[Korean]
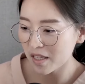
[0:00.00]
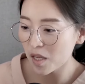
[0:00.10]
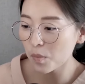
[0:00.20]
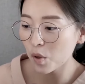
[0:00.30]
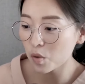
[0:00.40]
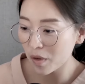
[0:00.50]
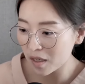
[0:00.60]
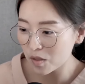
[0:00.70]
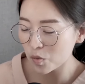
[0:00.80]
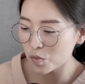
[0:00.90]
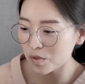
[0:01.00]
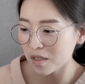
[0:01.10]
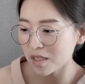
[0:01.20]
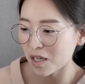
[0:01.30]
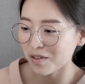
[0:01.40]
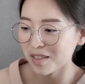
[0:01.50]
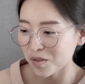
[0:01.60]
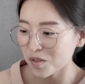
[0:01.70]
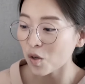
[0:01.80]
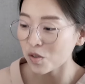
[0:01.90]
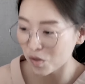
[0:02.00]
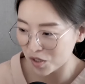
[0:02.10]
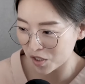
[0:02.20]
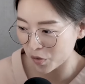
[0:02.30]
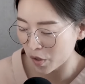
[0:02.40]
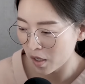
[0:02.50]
안에 변화가 촉구되는 상황에서는 더 그렇지요.